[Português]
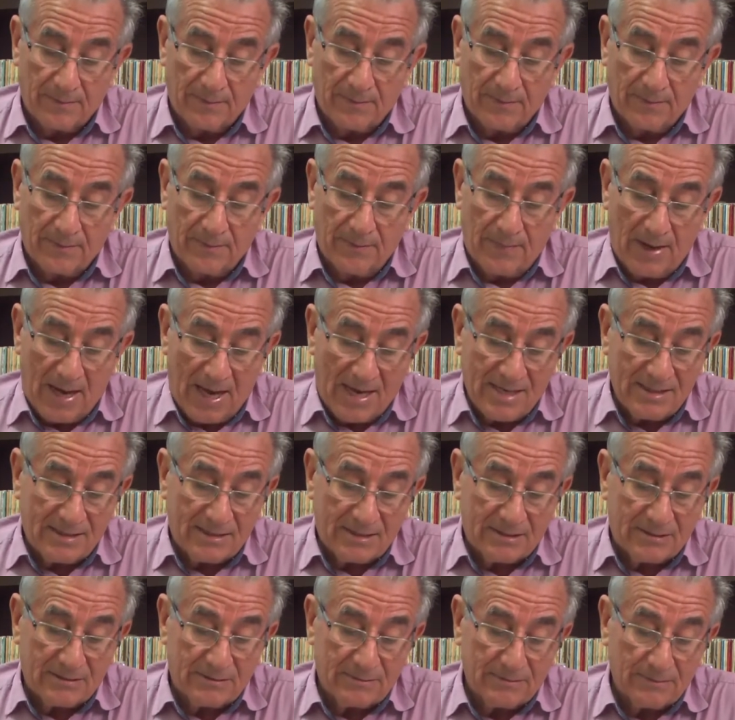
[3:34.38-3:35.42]

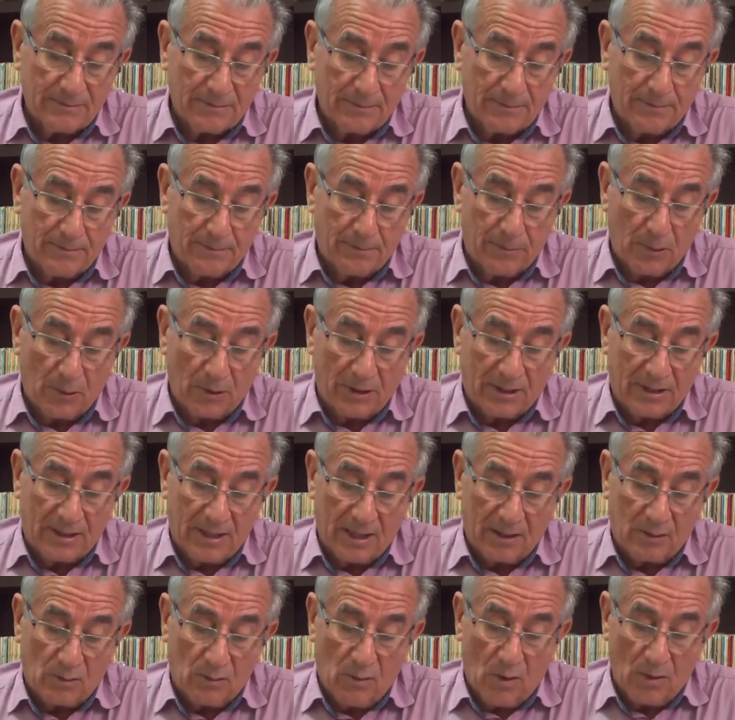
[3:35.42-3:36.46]
mas
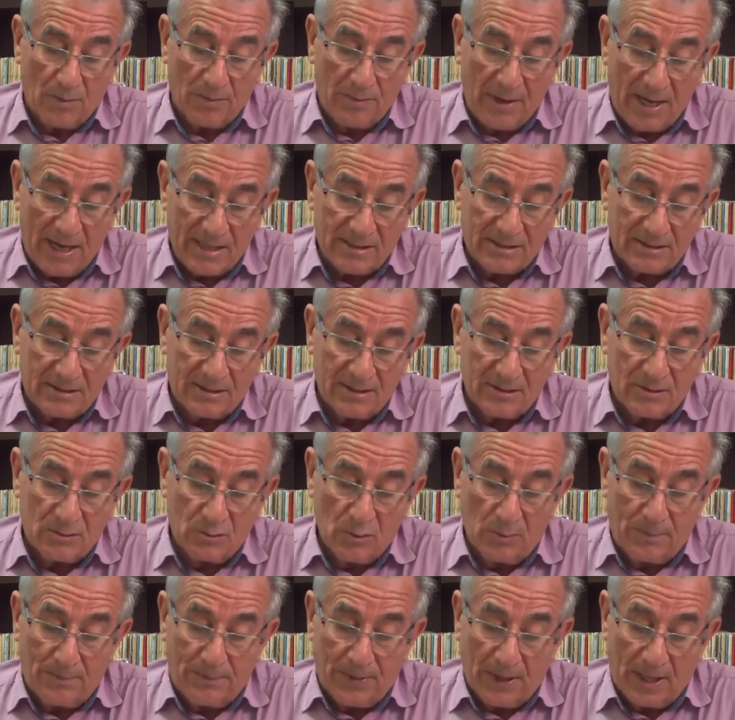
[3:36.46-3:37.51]
porque comestes
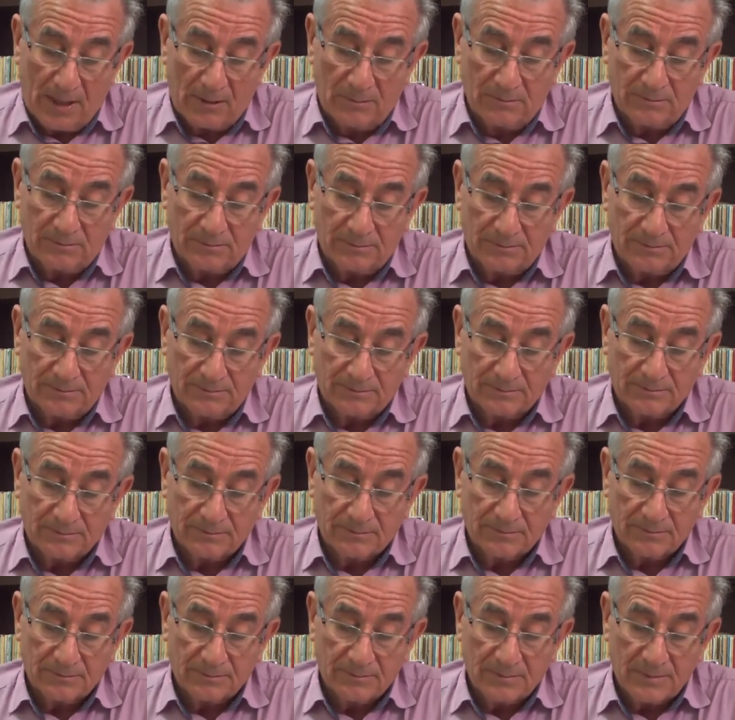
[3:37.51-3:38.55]
do pão
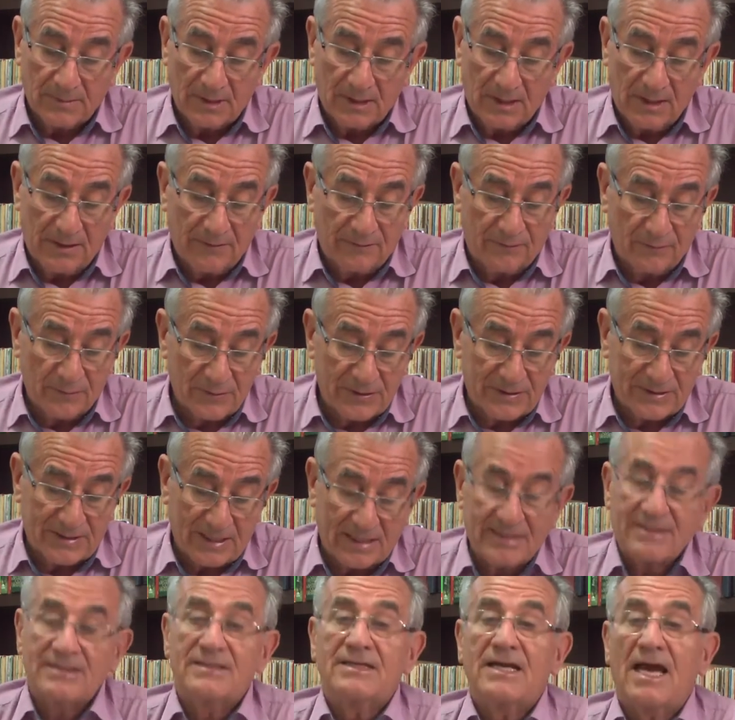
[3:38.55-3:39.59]
e vos
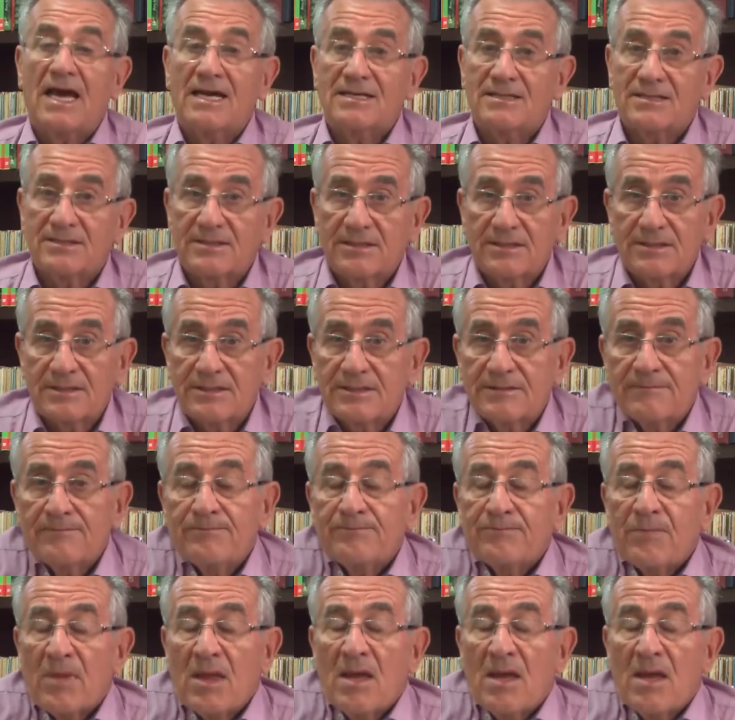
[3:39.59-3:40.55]
saciastes.